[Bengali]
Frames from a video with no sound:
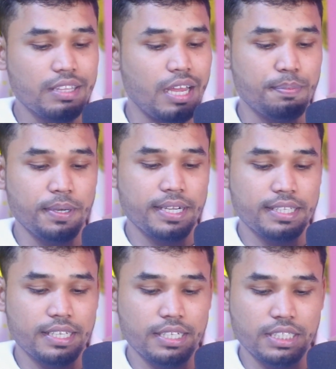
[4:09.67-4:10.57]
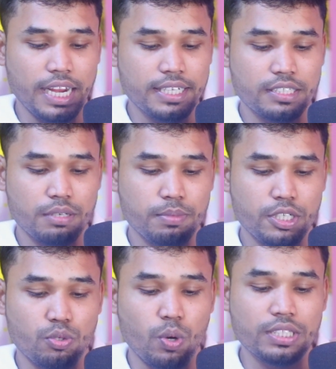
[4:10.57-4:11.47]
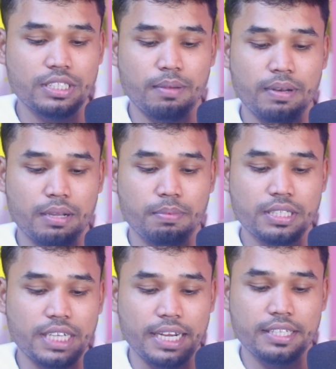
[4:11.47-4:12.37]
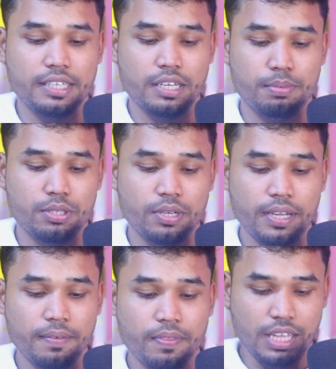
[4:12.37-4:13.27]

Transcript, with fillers: তারপর এখান থেকে ষাট হাজার মিনিট ওয়াচ টাইম লাগবে ষাট দিনের ভিতরে